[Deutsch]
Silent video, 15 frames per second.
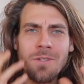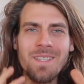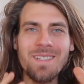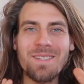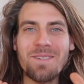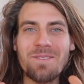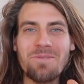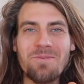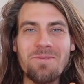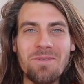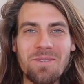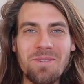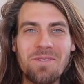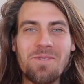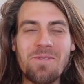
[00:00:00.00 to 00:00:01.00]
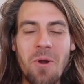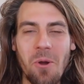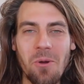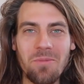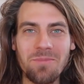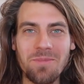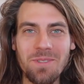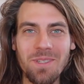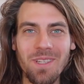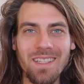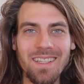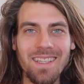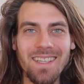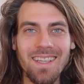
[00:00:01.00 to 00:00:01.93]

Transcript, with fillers: wieder ins Lot kommt,